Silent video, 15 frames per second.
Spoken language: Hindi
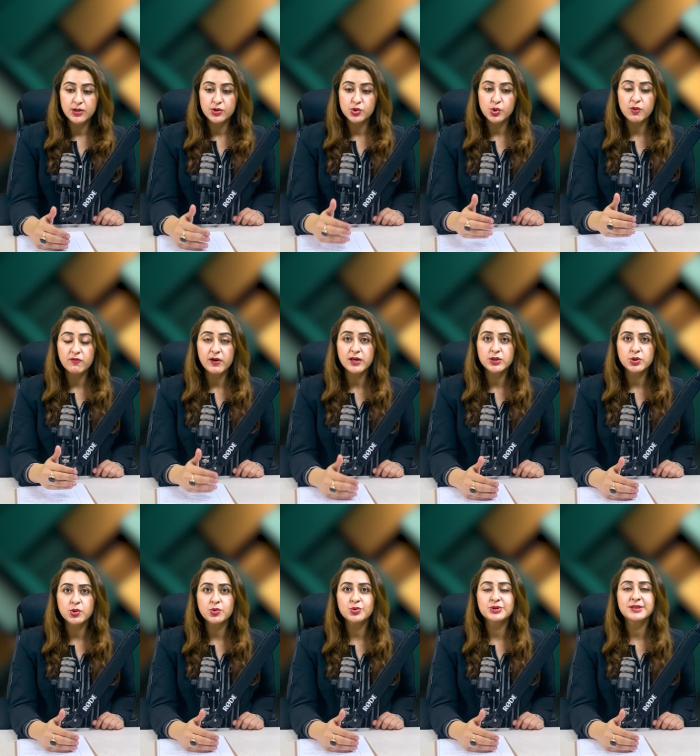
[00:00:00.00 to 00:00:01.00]
जो वक्त
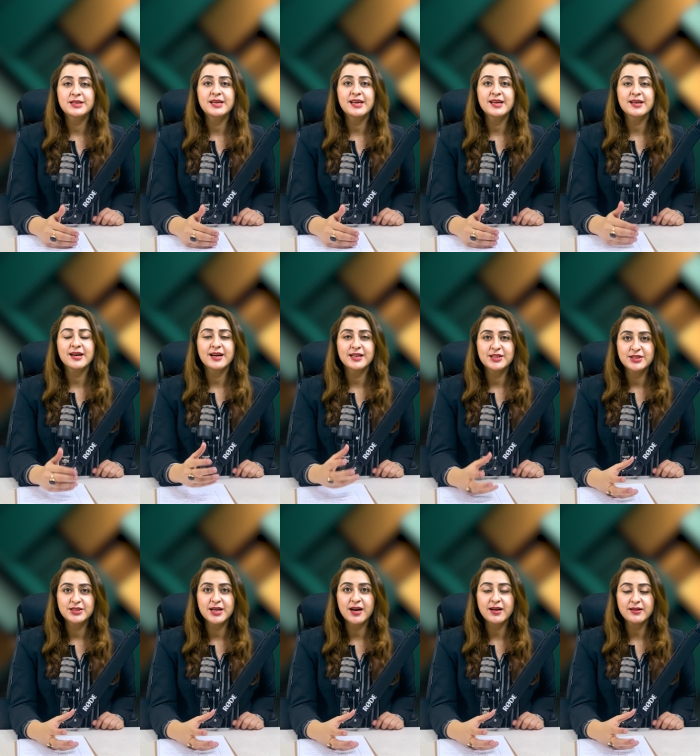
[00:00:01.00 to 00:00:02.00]
हो उसकी एक
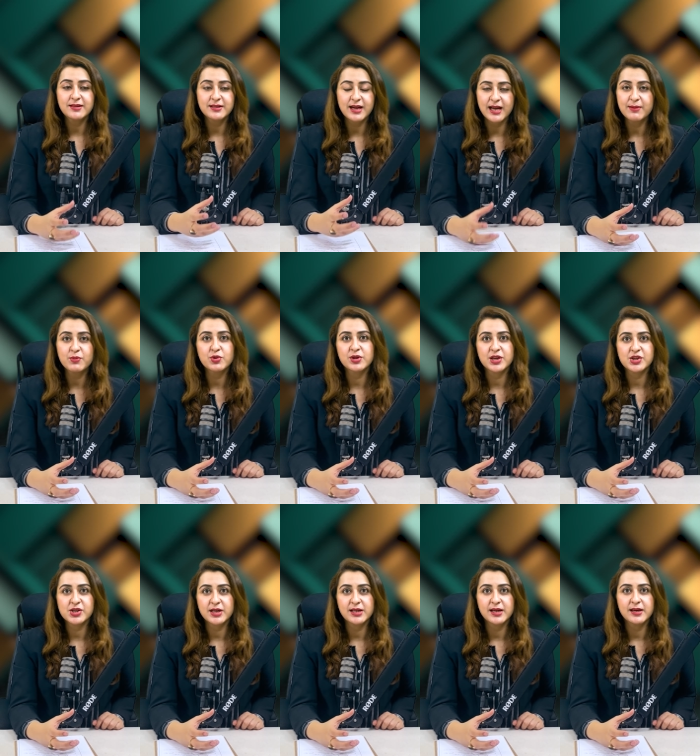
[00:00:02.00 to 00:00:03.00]
अच्छा टाइम होना
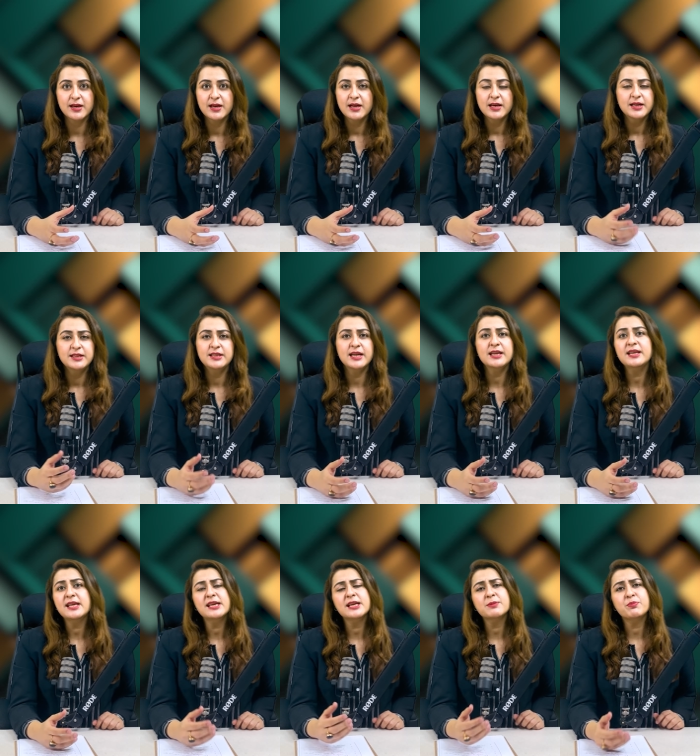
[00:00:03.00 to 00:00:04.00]
चाहिए ये
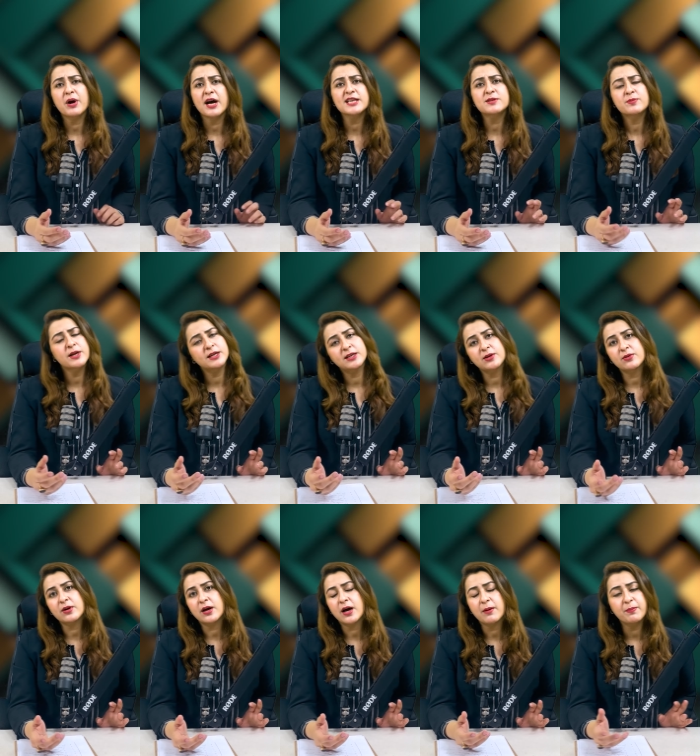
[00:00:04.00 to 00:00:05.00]
नहीं कि पास बैठे
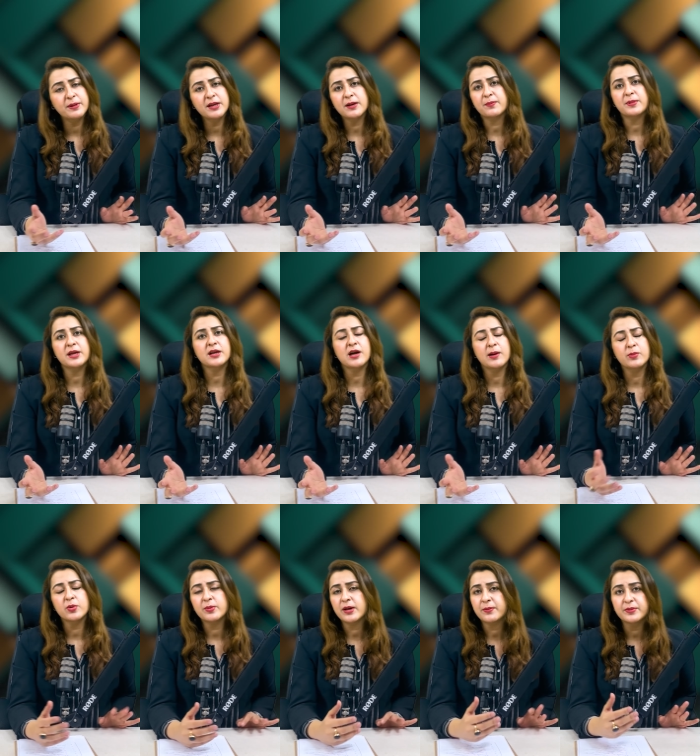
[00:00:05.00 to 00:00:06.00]
और अपने अपने
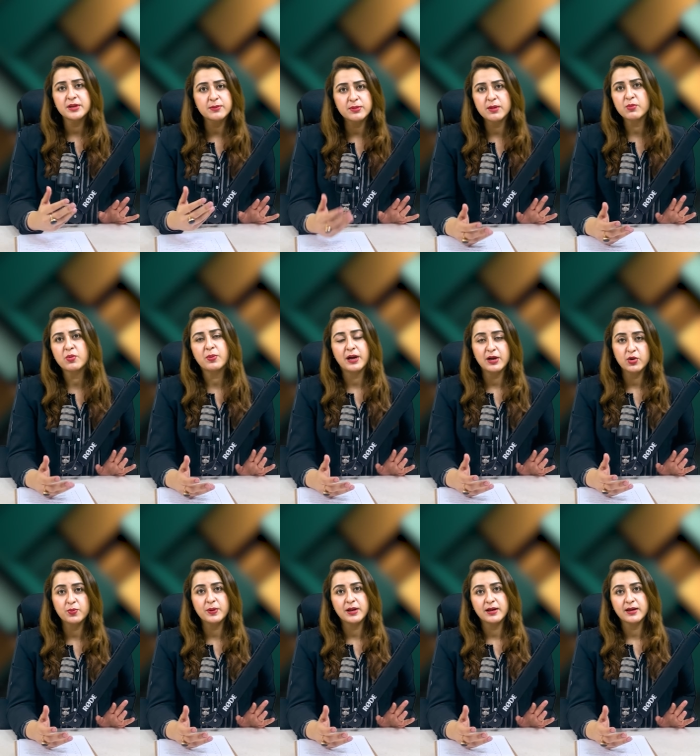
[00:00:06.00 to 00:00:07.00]
कामों में अपने अपने मोबाइलों
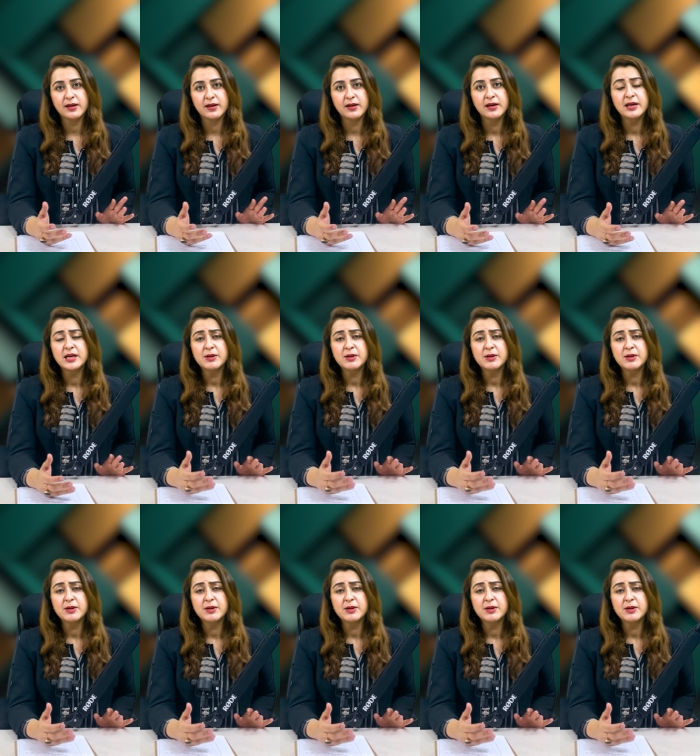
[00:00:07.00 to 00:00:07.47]
पे लगे हैं